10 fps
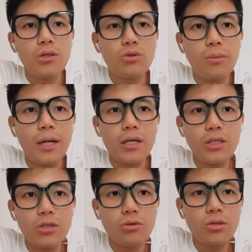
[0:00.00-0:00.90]
说白了
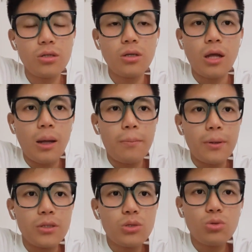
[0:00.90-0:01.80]
也就是
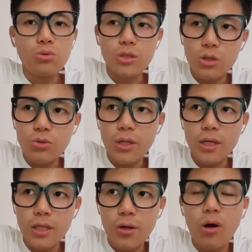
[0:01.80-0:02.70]
本土球员
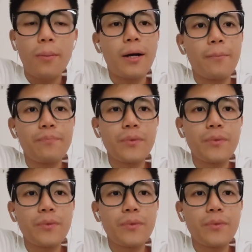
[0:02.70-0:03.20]
的天花板。